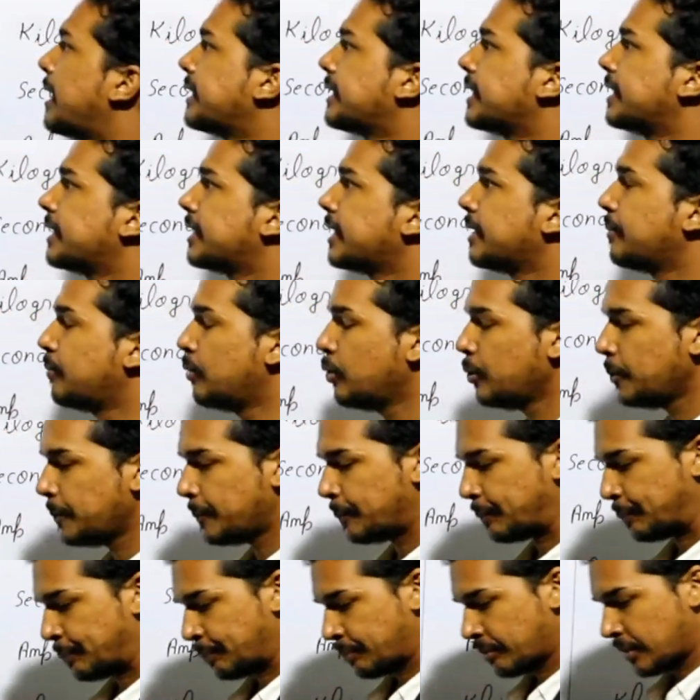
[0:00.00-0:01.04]
बात करते हैं हम लोग
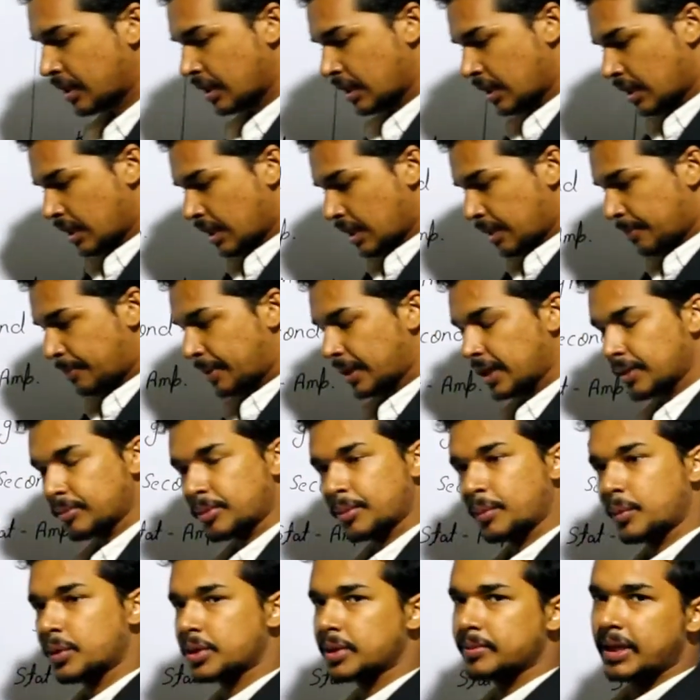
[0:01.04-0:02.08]
पहले हम
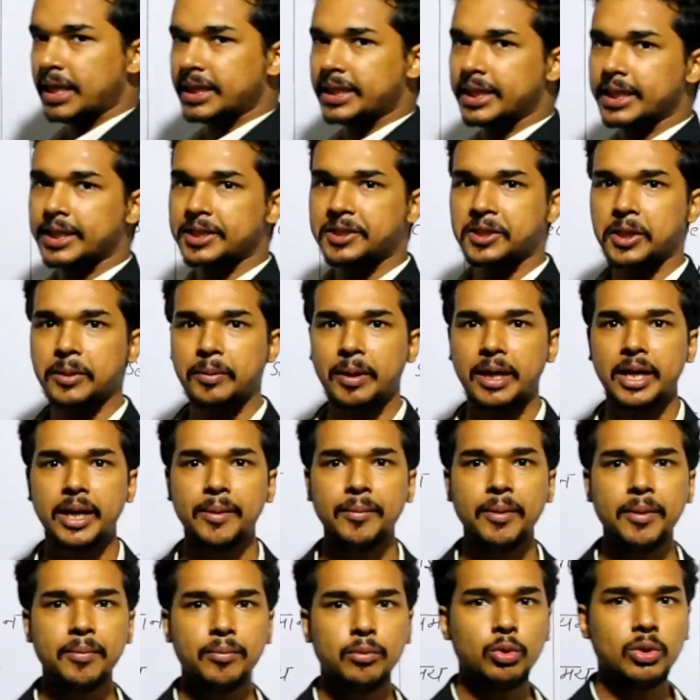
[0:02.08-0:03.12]
तुमको समझाते हैं किसके बारे
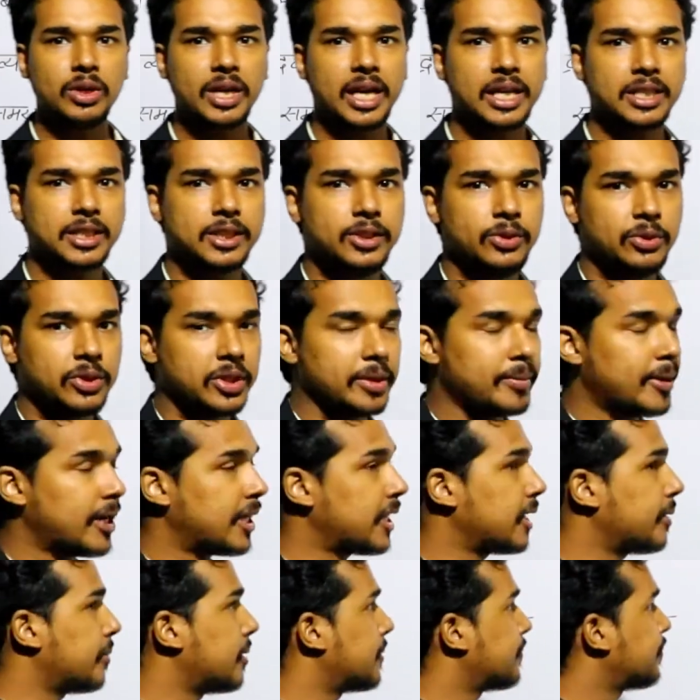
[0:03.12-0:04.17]
में मूल राशियों के
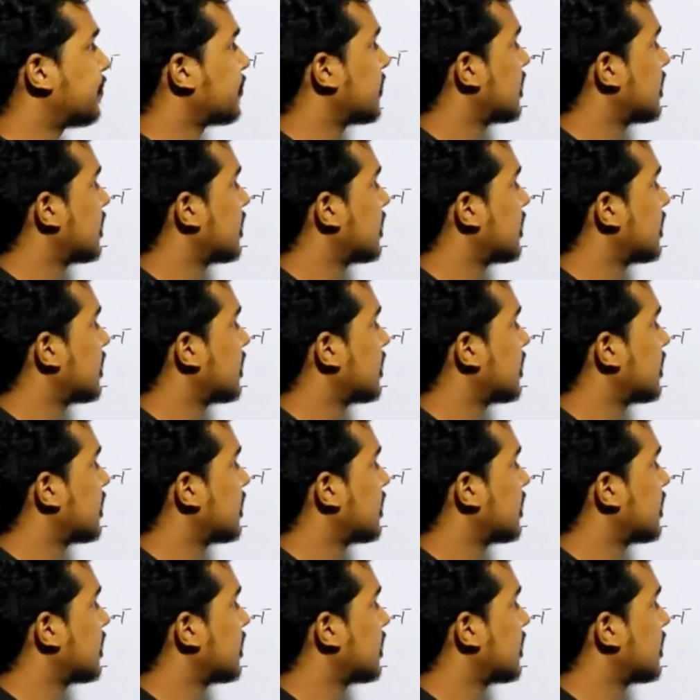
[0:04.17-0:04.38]
बारे में